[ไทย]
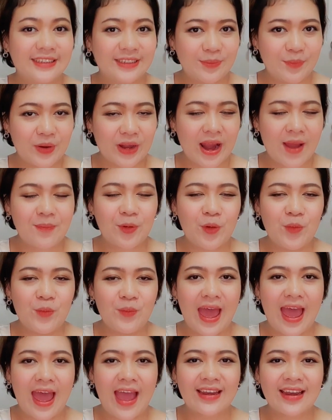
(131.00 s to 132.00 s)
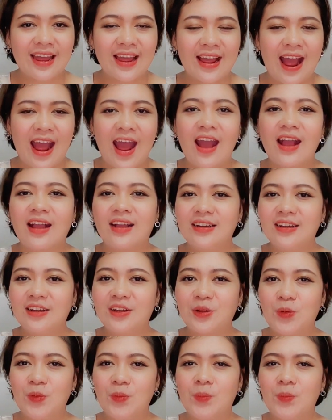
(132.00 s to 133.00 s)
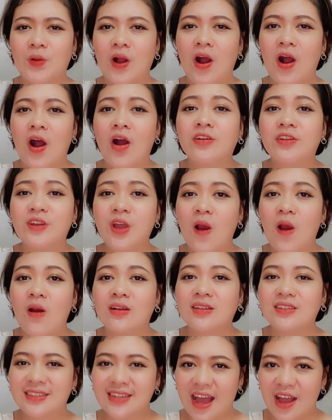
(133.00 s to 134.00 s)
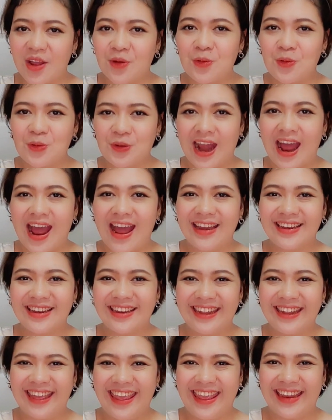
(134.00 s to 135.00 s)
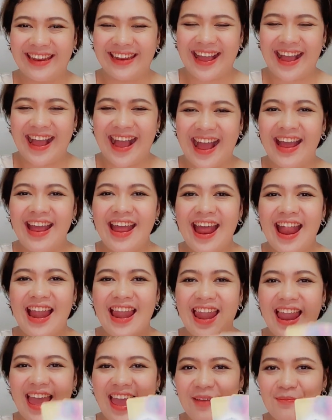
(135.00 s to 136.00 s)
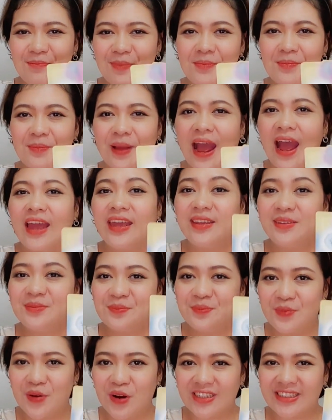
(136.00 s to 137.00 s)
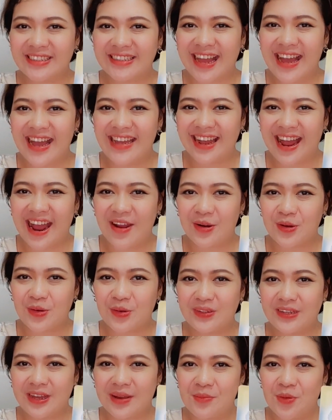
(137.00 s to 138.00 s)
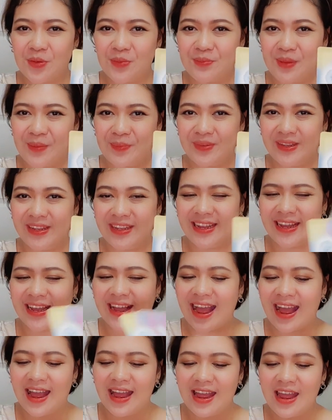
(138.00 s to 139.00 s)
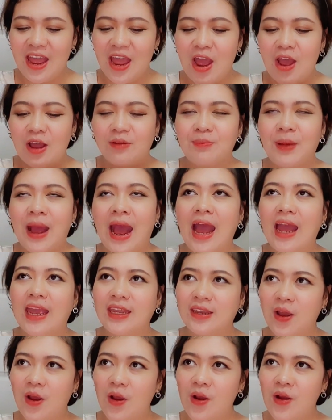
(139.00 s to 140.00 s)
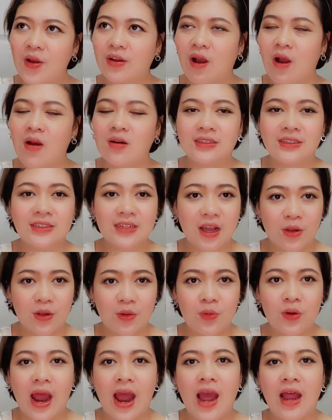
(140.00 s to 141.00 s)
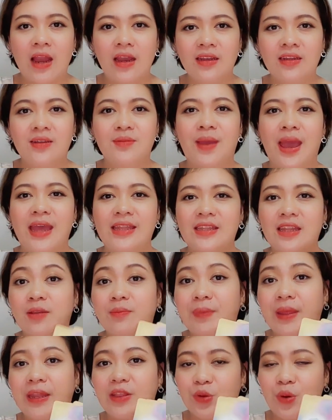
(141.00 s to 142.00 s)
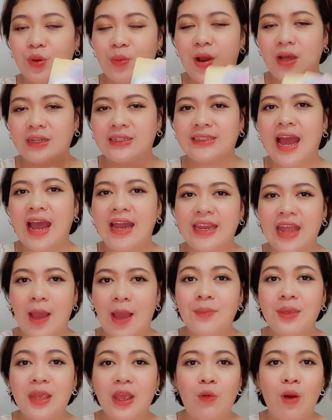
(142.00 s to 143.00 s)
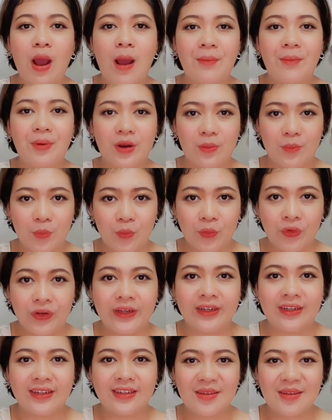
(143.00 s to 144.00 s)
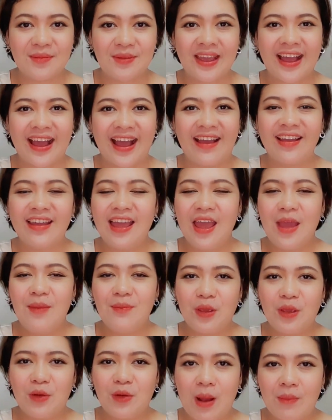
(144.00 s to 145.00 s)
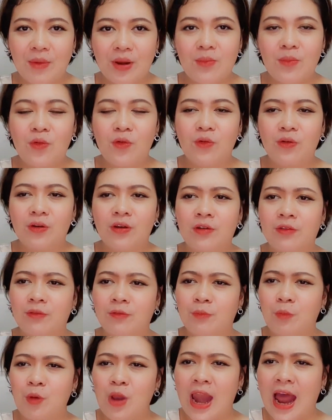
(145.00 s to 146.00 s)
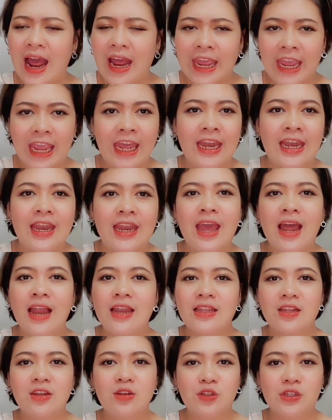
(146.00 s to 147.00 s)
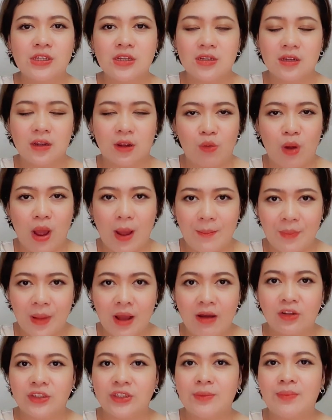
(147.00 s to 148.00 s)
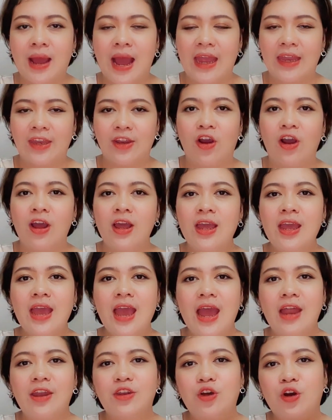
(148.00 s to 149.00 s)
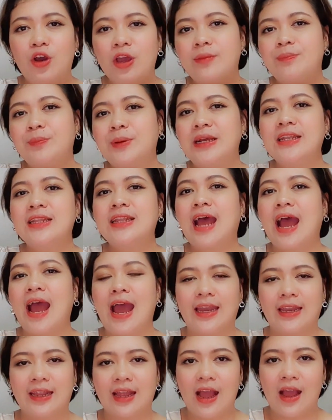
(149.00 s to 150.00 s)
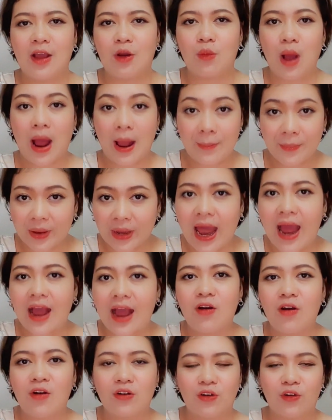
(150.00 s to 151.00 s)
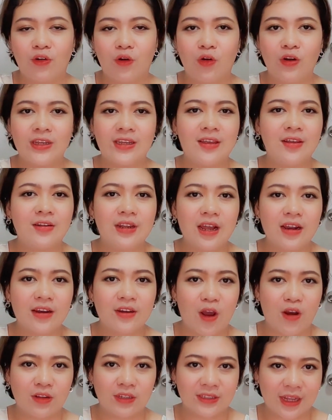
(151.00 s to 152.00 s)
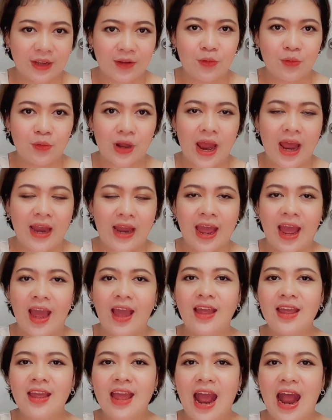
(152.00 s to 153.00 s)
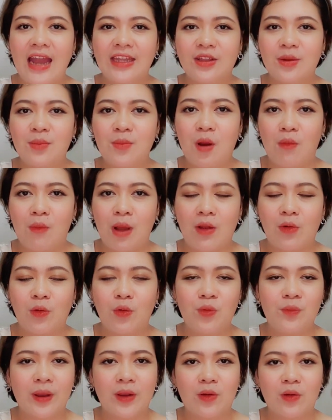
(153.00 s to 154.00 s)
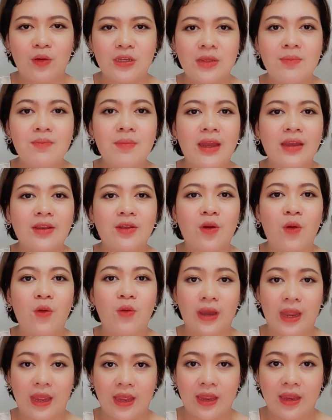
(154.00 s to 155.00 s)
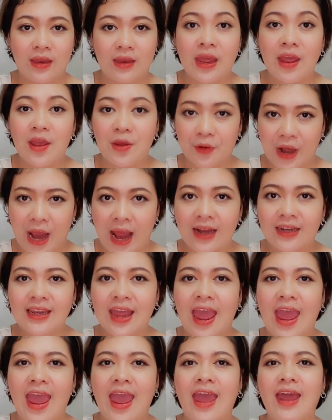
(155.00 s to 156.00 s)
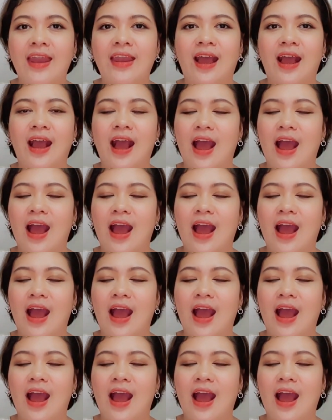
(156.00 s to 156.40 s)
หรับกลุ่มแรกนะคะคือกลุ่มของดอกซากุระนั่นเองนะคะและเป็นไพ่บอสซาทาโร่ทั้งหมดแบบนี้นะคะภายนอกของซากุระหรือแม้แต่เป็นตัวบอสซาเนี่ยมีความระมุนใช่ไหมคะมีความระมุนเวลาเห็นเนี่ยจะรู้สึกถึงความเบาสบายเนาะโดยพื้นฐานค่ะความรักของคนที่เลือกดอกซากุระนะอันนี้ต้องบอกว่าคุณเป็นคนที่มั่นคงในในรักแท้นะคะ